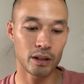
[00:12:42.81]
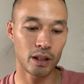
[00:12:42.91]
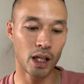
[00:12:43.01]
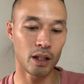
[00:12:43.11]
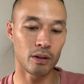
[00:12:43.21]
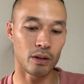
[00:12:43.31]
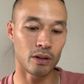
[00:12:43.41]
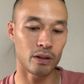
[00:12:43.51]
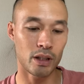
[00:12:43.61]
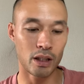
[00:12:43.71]
あ
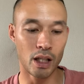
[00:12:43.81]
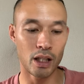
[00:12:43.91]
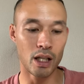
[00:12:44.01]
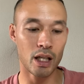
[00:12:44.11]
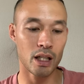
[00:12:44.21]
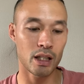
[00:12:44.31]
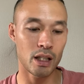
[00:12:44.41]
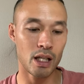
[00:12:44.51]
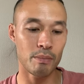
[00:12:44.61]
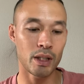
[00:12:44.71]
の、絶対に
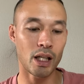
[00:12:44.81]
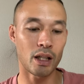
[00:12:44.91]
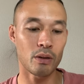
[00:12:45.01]
諦めな